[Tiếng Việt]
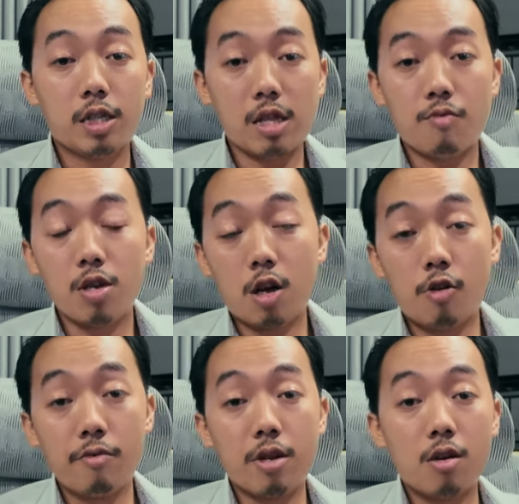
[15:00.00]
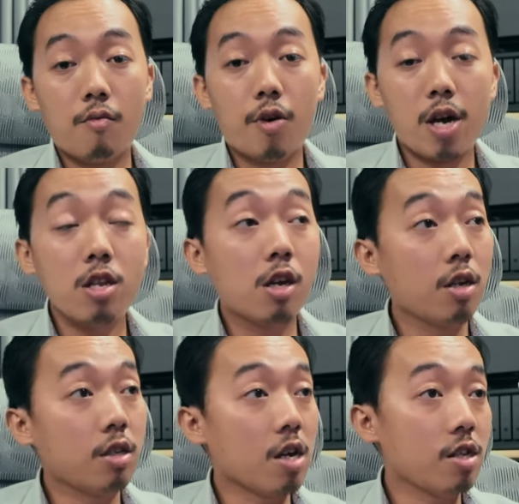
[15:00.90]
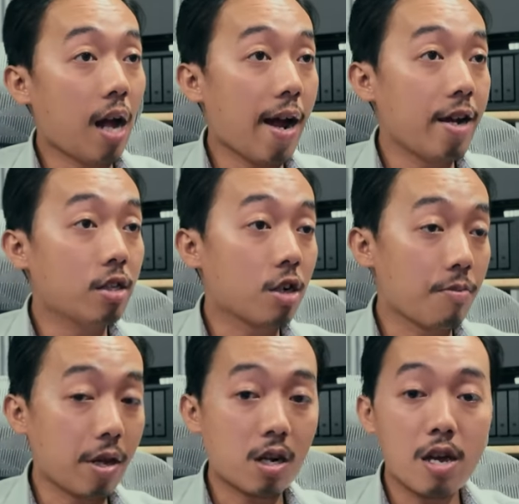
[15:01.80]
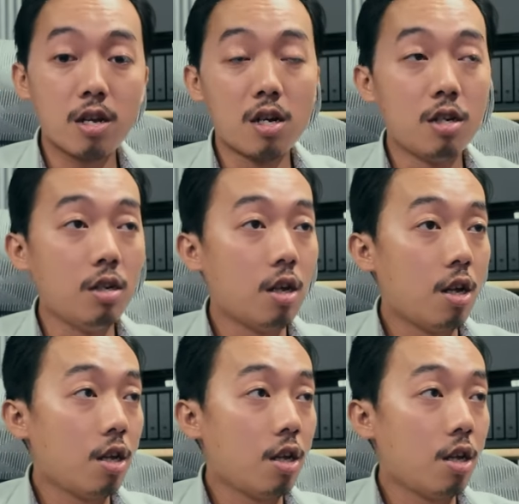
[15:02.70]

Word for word: sao là video nó bị với nhưng vậy trái sẽ lọc thì cái đấy cứ